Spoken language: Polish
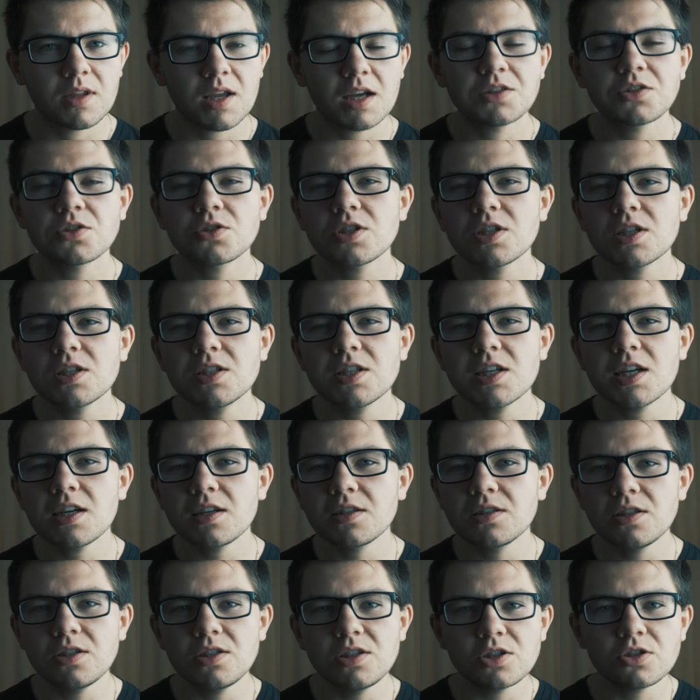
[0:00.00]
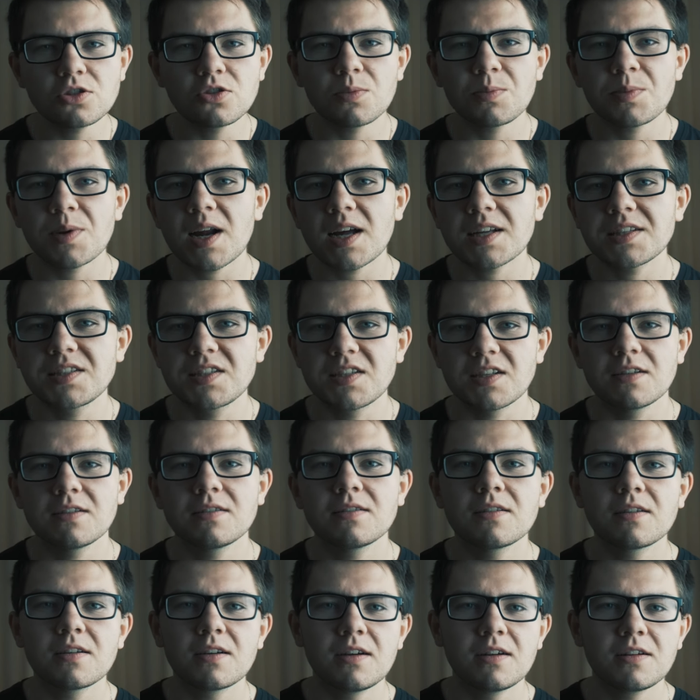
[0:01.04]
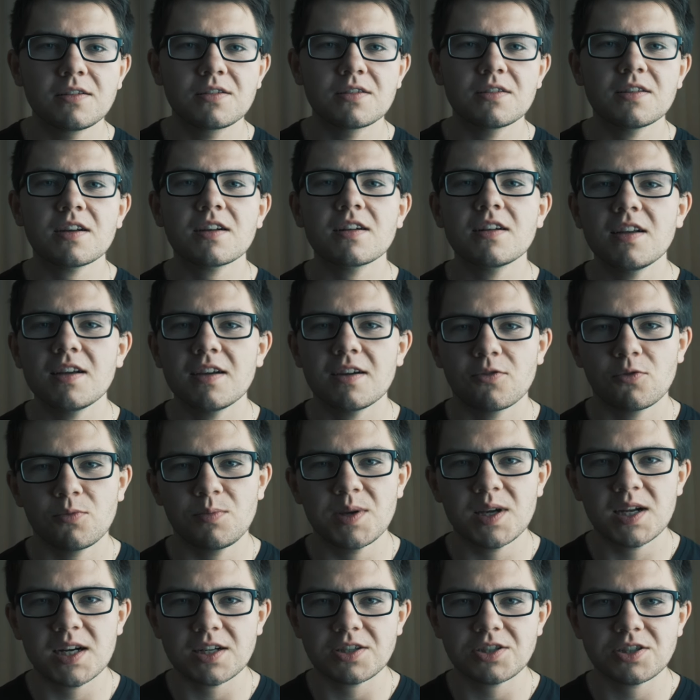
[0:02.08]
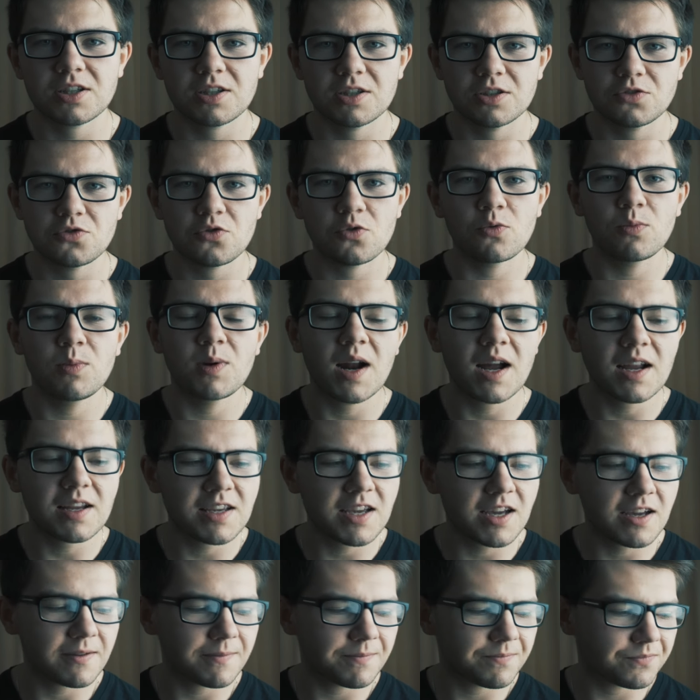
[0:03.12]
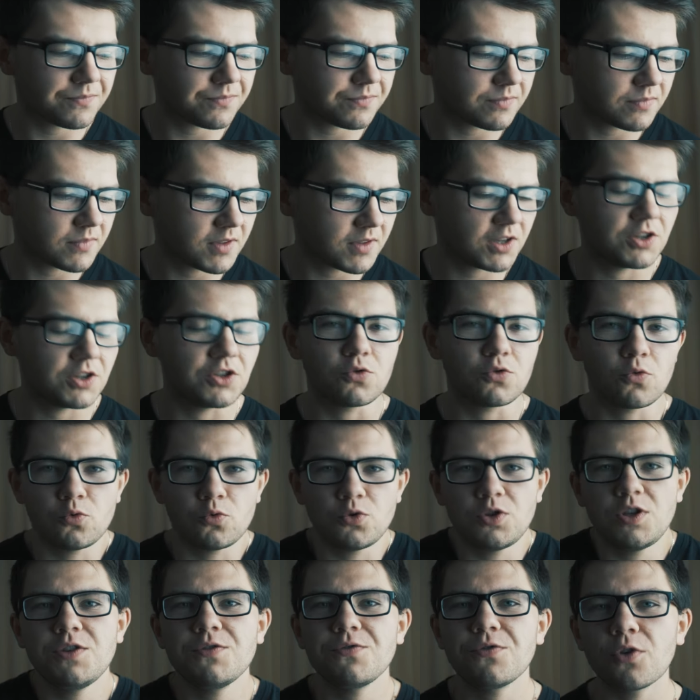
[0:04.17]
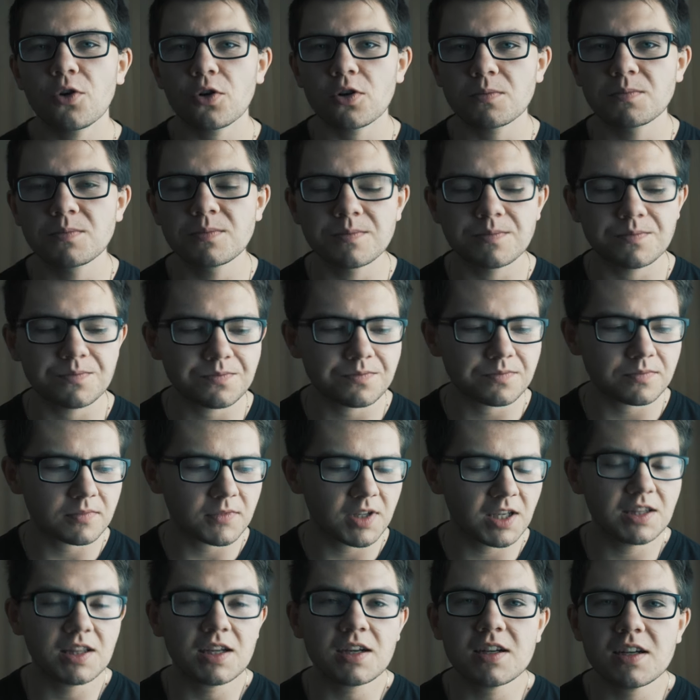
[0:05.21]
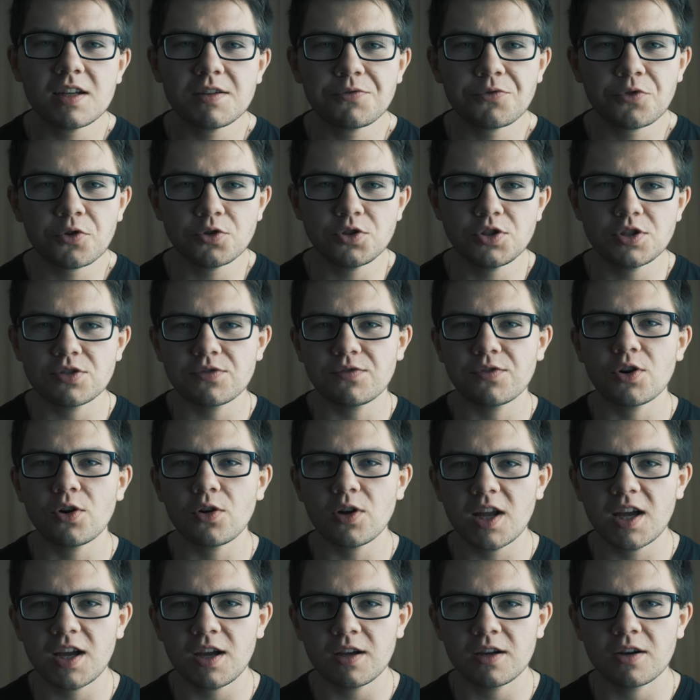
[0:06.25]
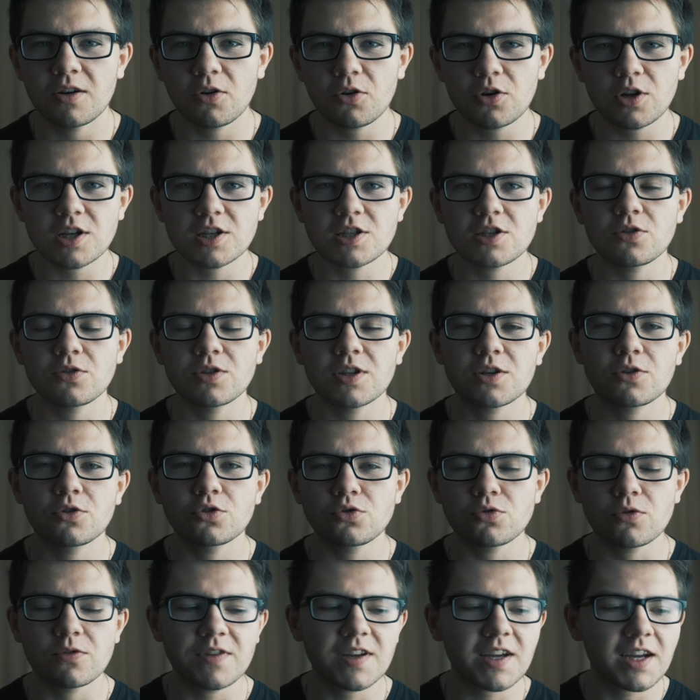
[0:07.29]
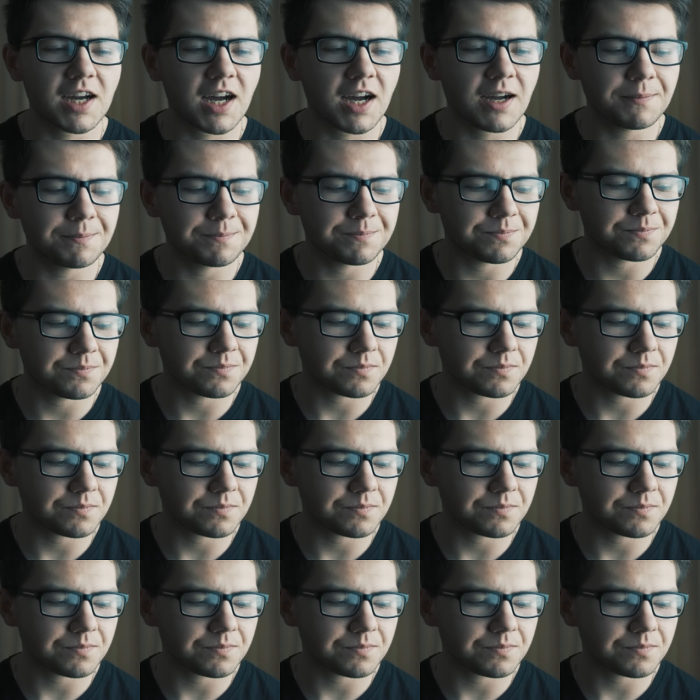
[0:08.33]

A co się dzieje, gdy idziesz do pracy? Gdy nagle ubierasz jakieś ubranie, jakiś uniform i nagle wchodzisz w rolę określonego człowieka.